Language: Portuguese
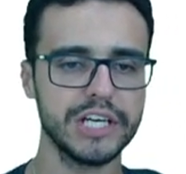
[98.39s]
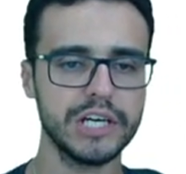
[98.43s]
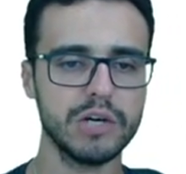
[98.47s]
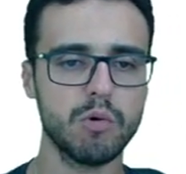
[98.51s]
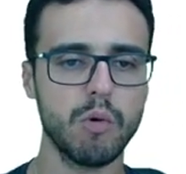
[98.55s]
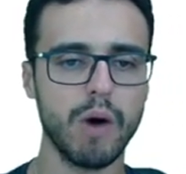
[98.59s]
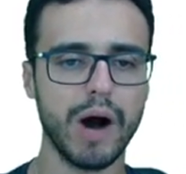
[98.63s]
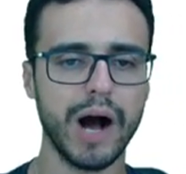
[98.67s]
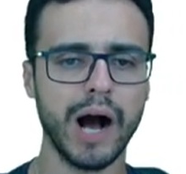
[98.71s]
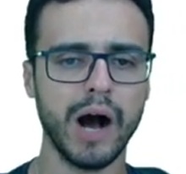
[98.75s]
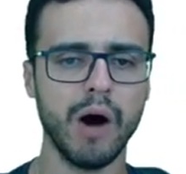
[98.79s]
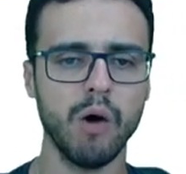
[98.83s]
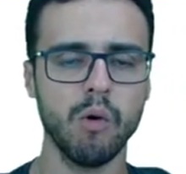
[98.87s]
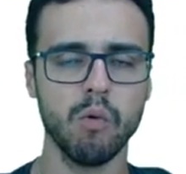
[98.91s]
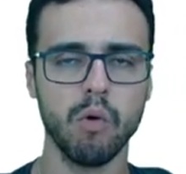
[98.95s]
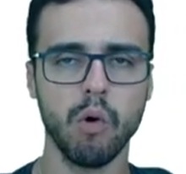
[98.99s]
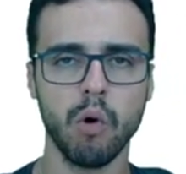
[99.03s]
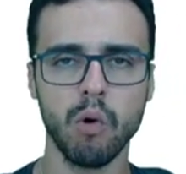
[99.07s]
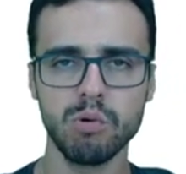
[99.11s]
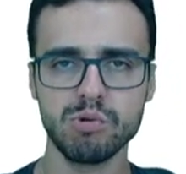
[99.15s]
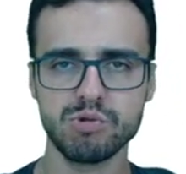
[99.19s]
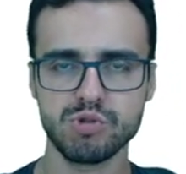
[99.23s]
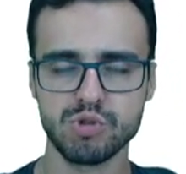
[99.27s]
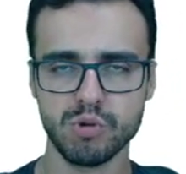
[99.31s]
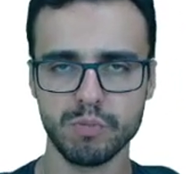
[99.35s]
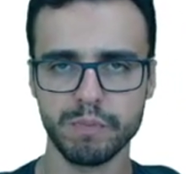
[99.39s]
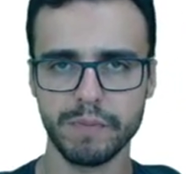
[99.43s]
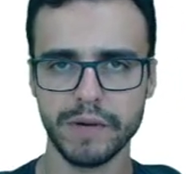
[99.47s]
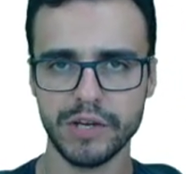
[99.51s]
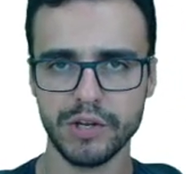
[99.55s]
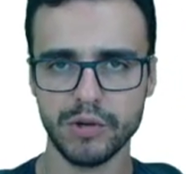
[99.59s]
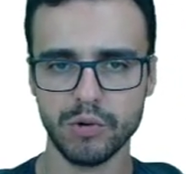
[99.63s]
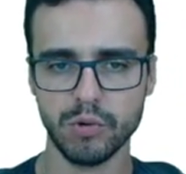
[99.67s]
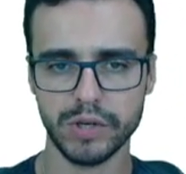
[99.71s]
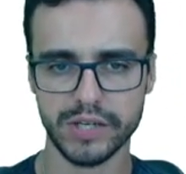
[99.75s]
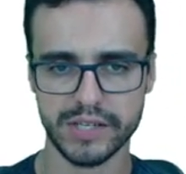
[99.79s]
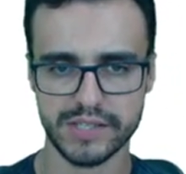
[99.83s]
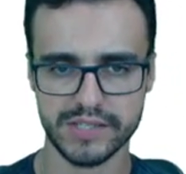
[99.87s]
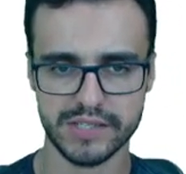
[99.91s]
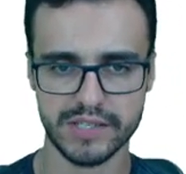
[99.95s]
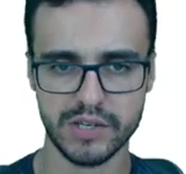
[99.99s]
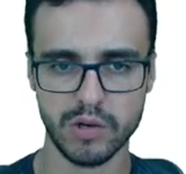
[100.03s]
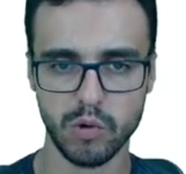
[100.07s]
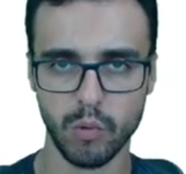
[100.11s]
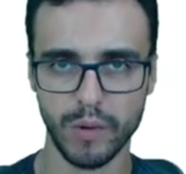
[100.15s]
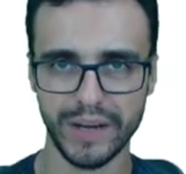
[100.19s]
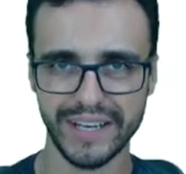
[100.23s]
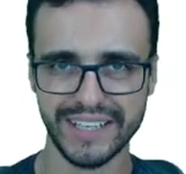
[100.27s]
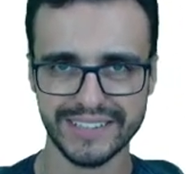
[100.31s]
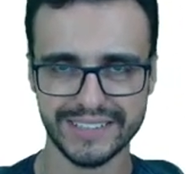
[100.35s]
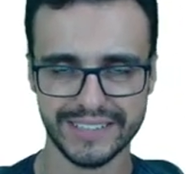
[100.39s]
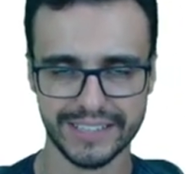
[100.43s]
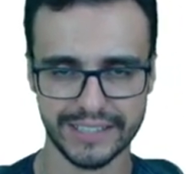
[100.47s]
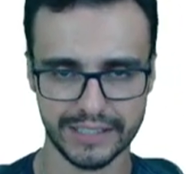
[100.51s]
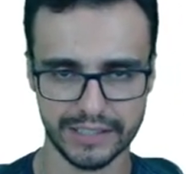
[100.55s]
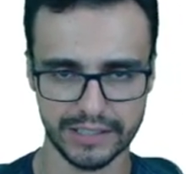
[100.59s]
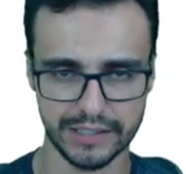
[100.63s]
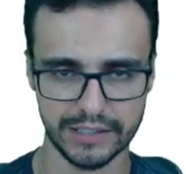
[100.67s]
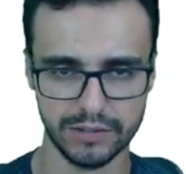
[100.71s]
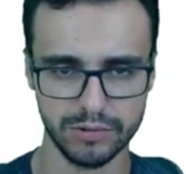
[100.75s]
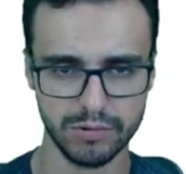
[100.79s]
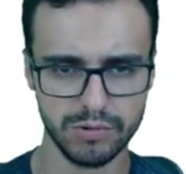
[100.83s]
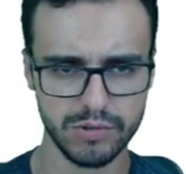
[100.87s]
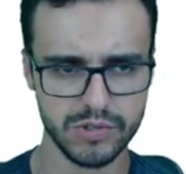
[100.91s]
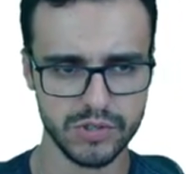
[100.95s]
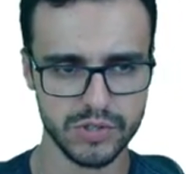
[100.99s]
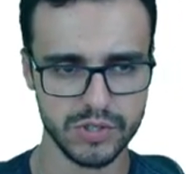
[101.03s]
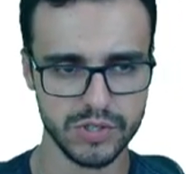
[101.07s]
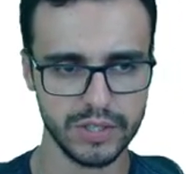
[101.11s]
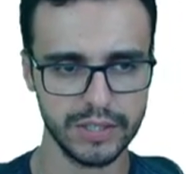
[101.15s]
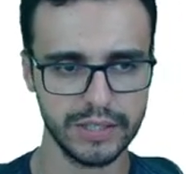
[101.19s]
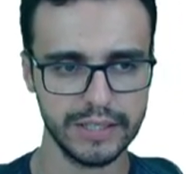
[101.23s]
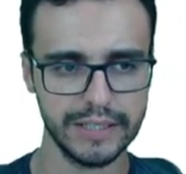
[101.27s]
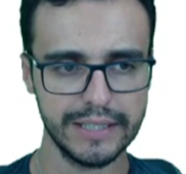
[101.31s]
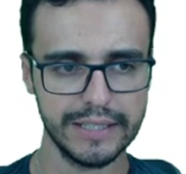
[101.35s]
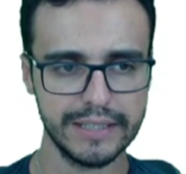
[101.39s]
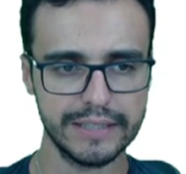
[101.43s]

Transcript: igual ou superior a 50 anos.